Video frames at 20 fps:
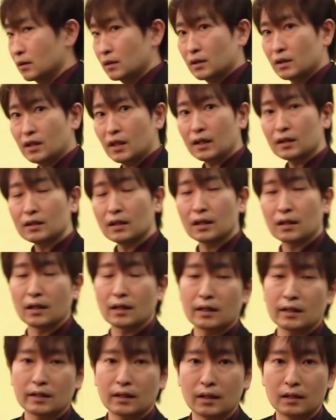can で
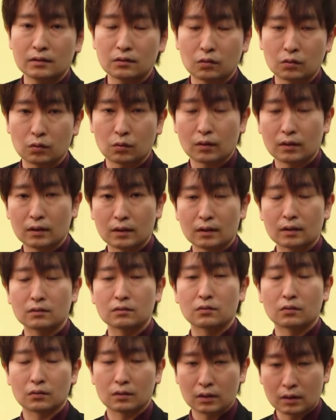書き換えることができ
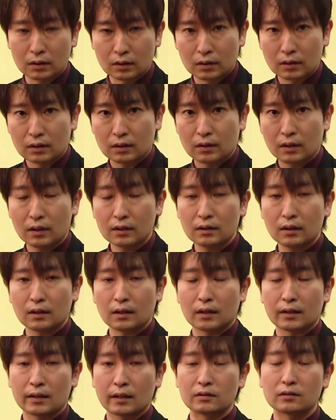るとき、can で
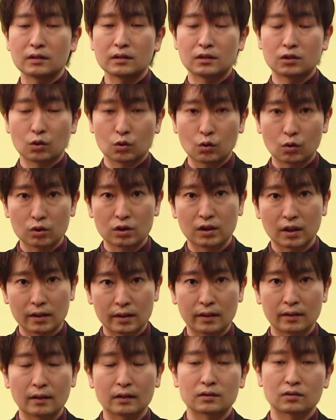書き換える助動詞的
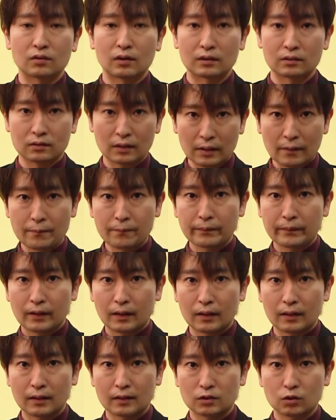なやつね。
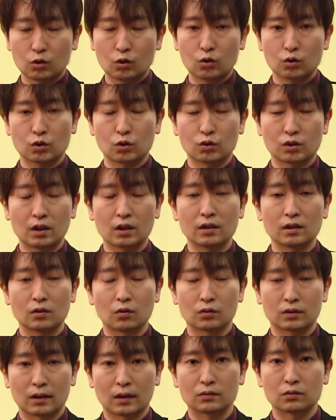助動詞として need
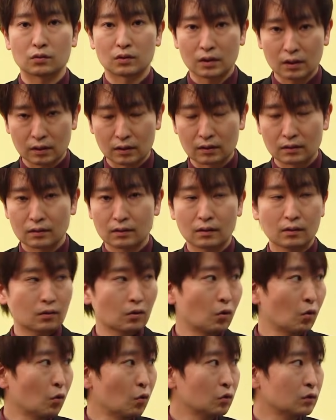を使うとき、
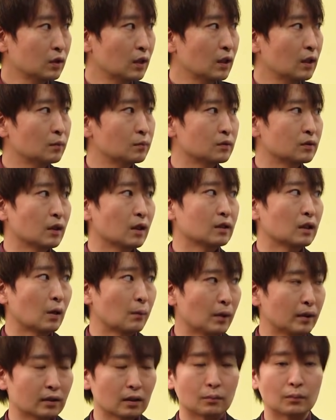肯定文が
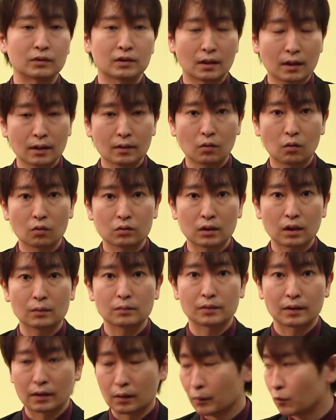ダメって言いましたね。肯定
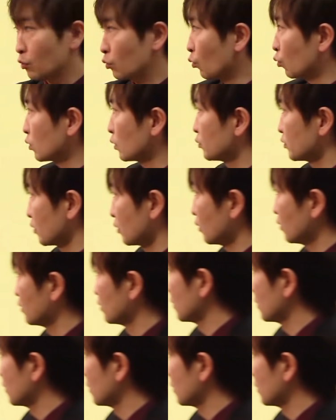文がダメ。これ肯定文ですよね。